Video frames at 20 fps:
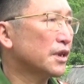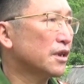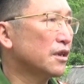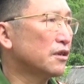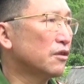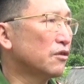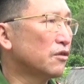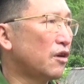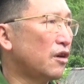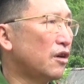Thì
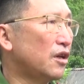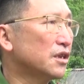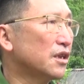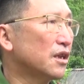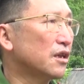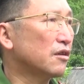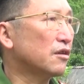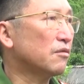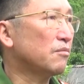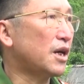trong đó
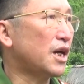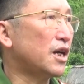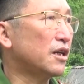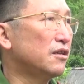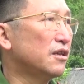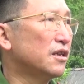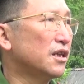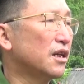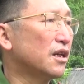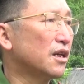thì là có ba
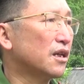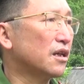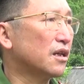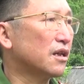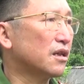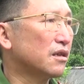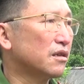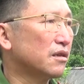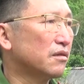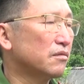người
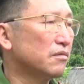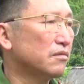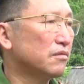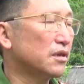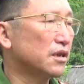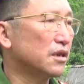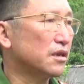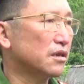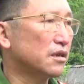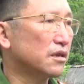là,
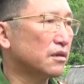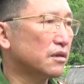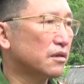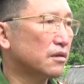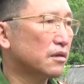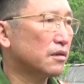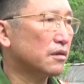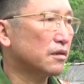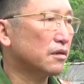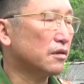là
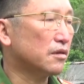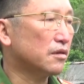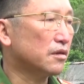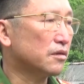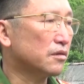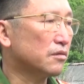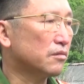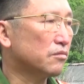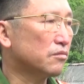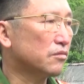
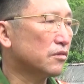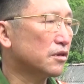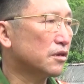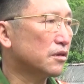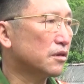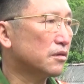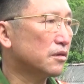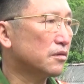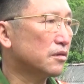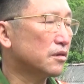có
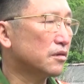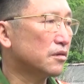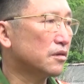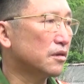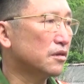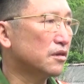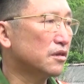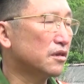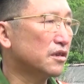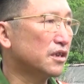
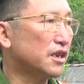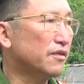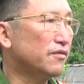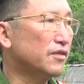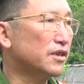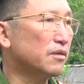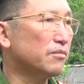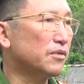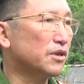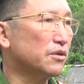dương tính
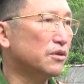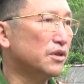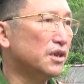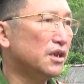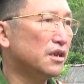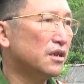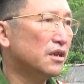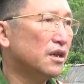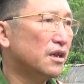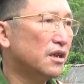với chất ma
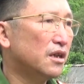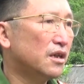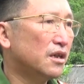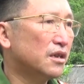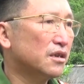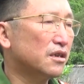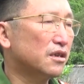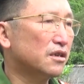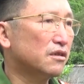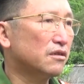túy,
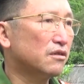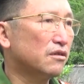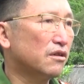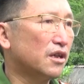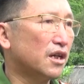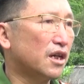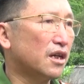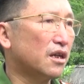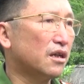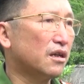thì chúng
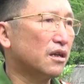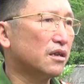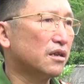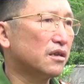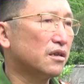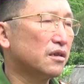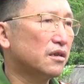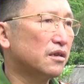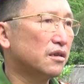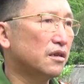tôi đã
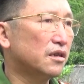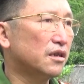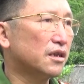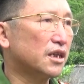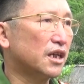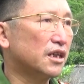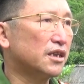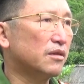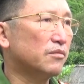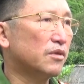đưa được
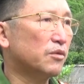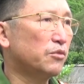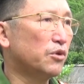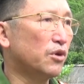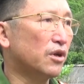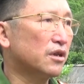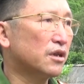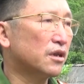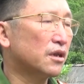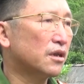cai nghiện bắt
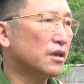buộc.